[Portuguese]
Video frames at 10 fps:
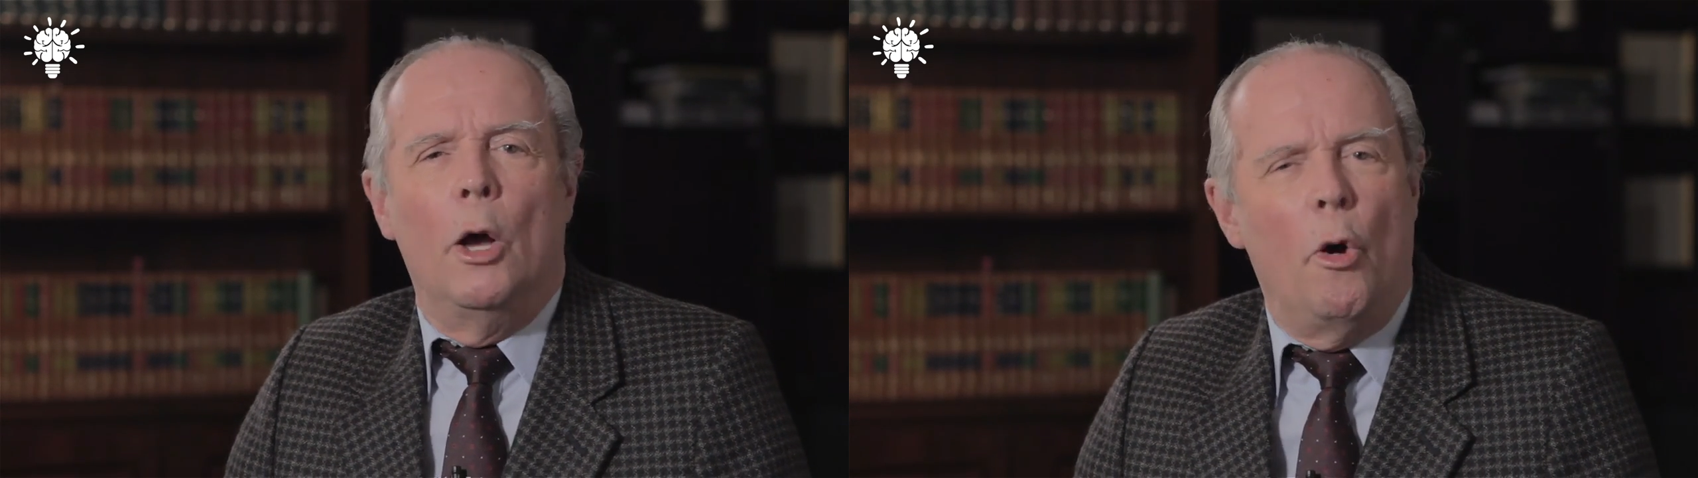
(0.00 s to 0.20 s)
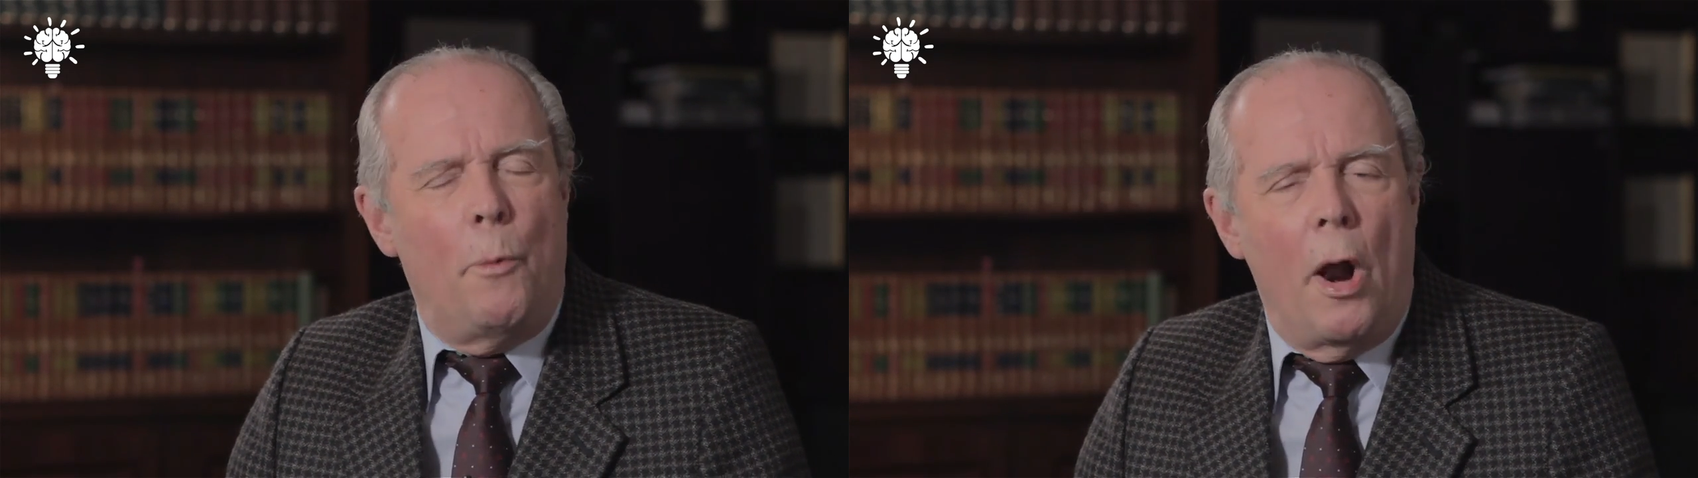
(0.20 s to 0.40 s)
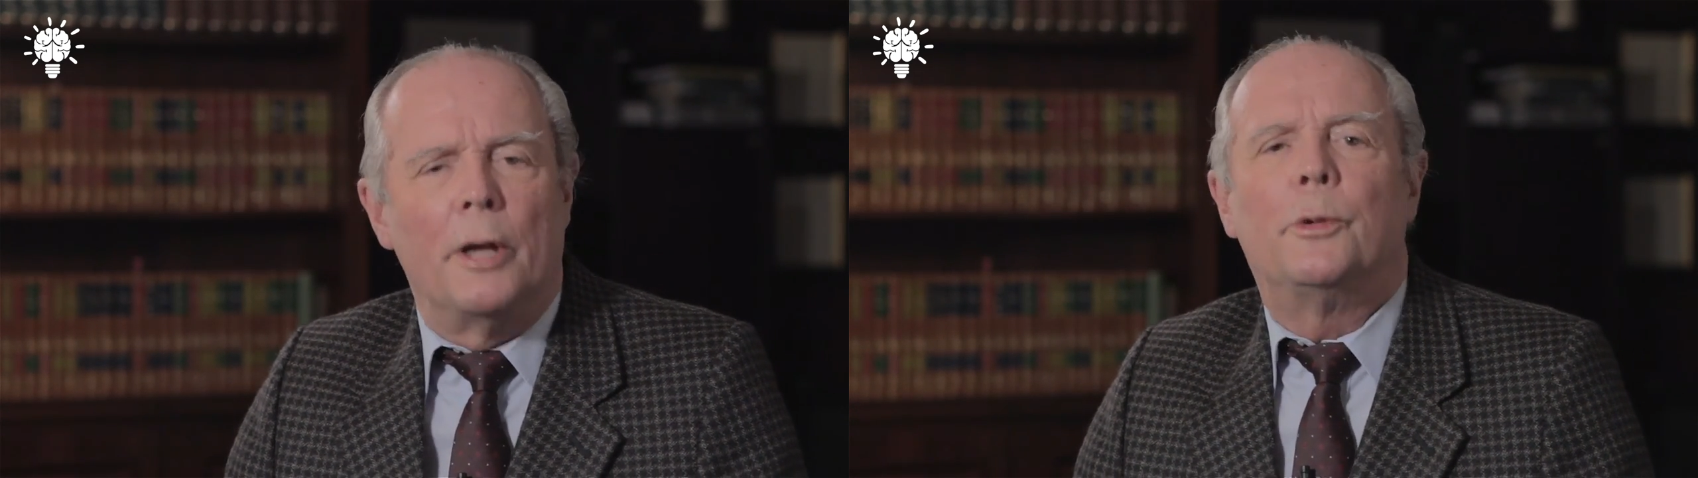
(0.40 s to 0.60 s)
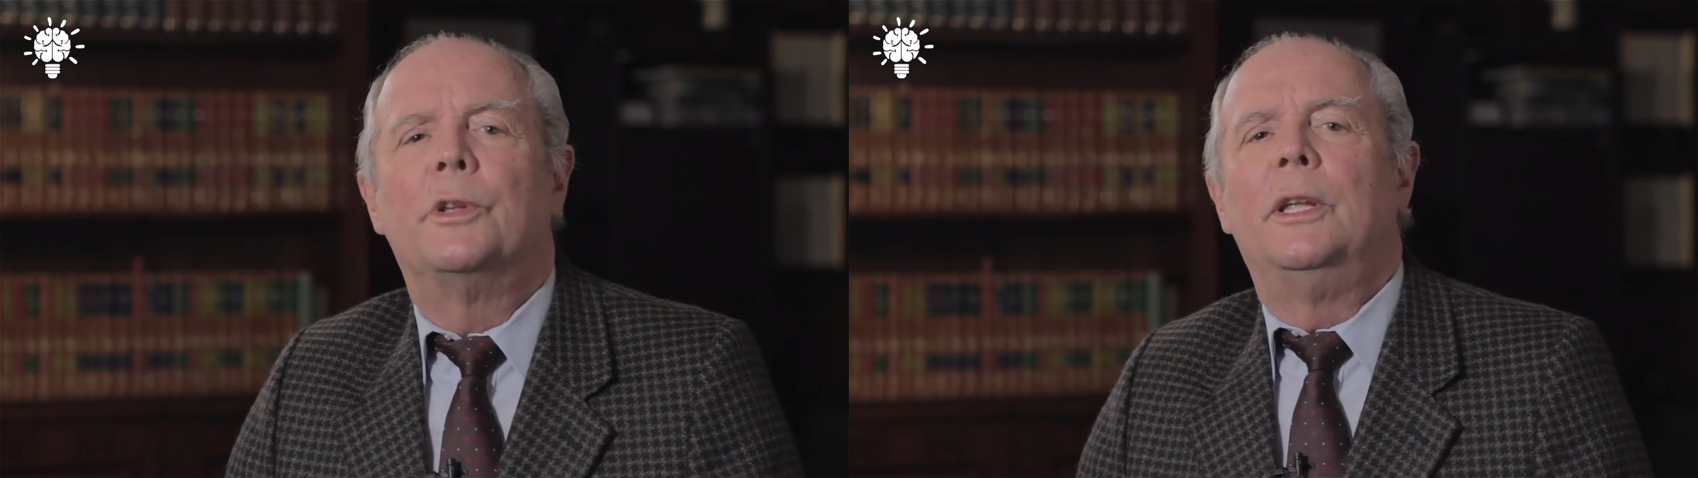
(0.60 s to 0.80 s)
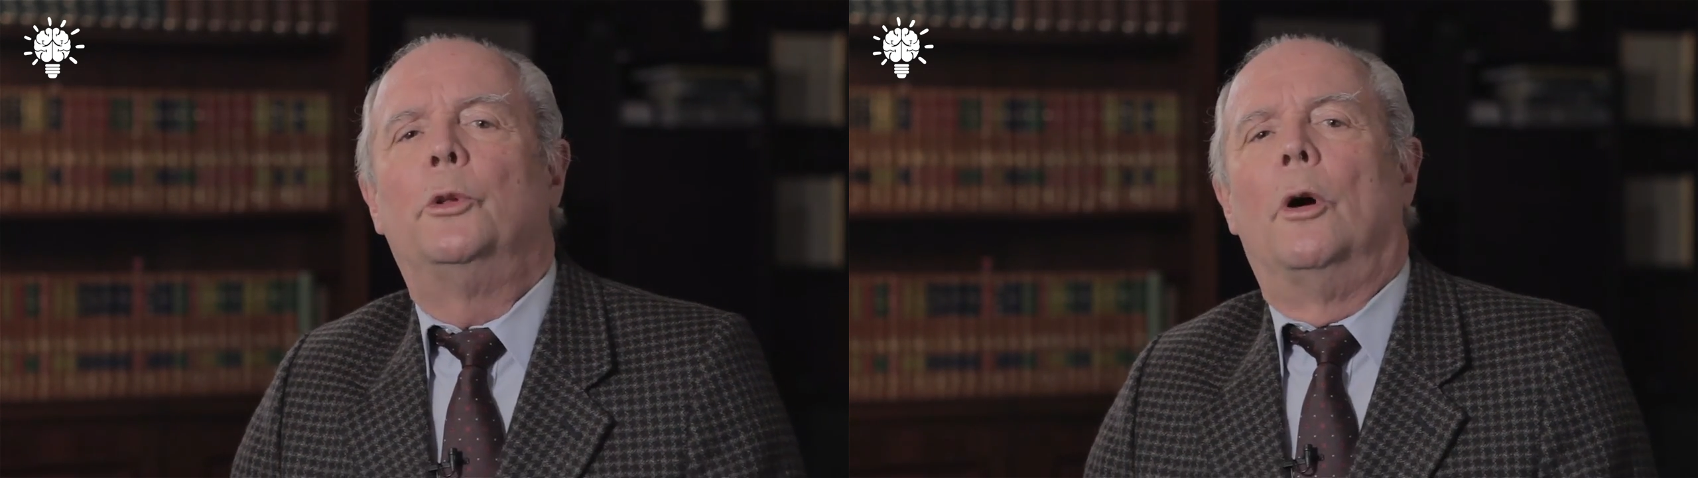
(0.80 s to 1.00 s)
O próximo
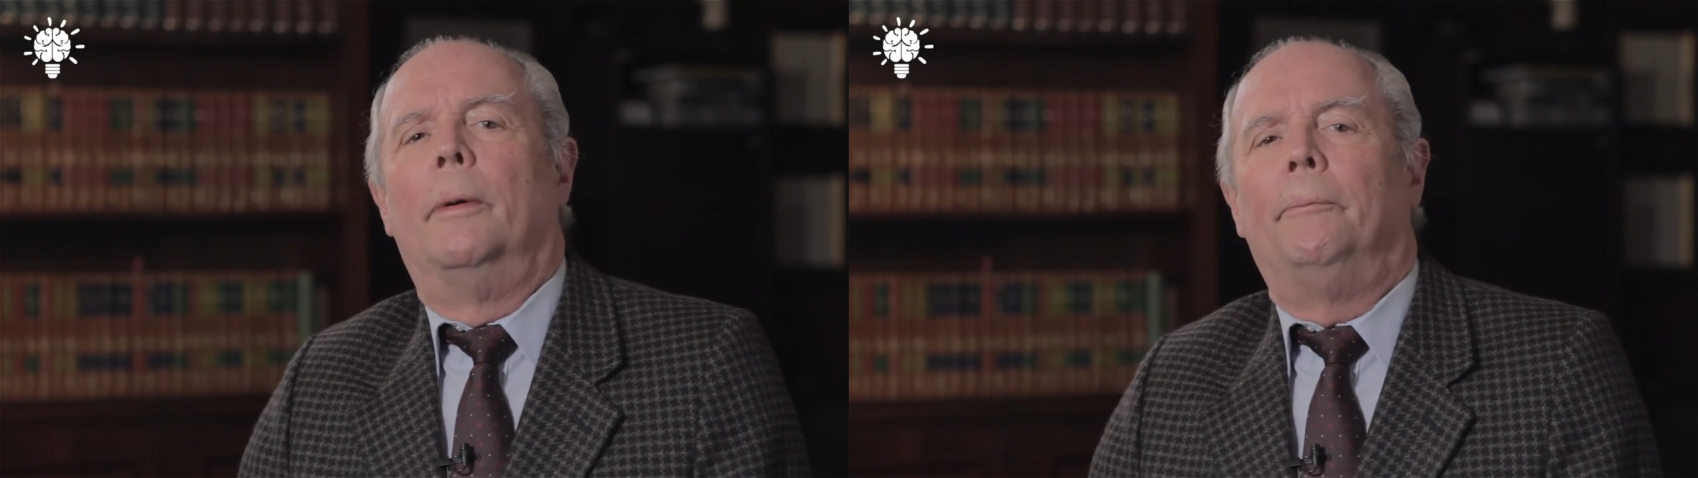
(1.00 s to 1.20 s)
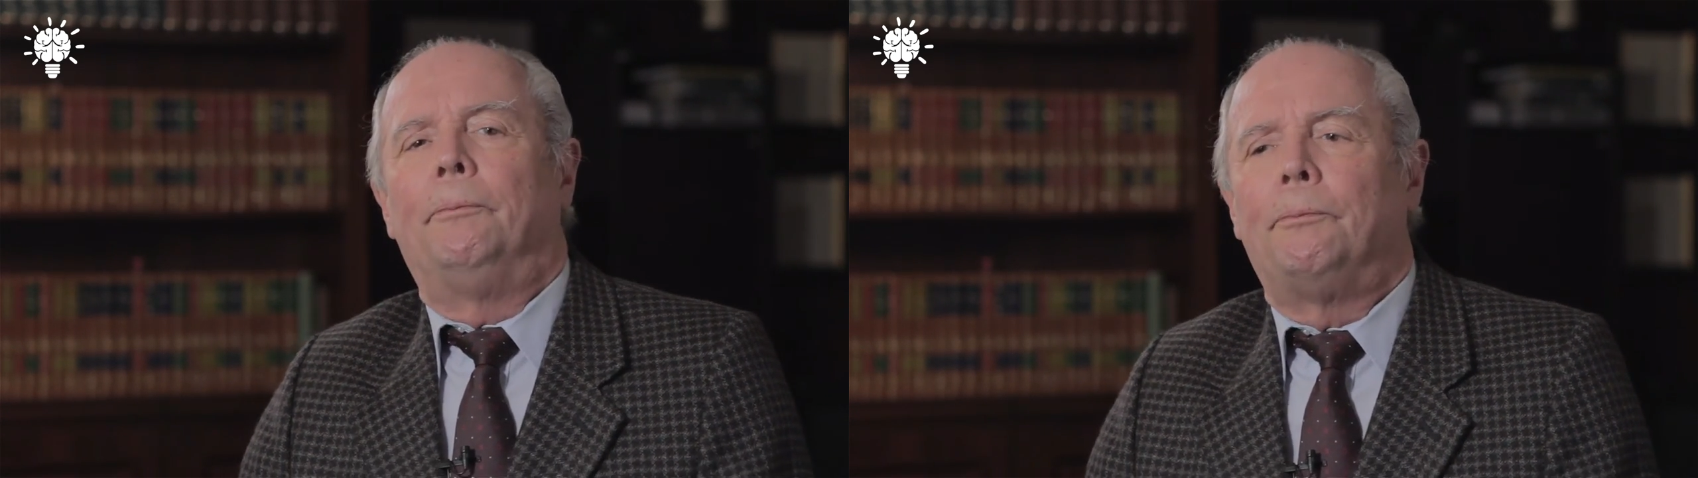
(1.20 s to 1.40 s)
sintoma,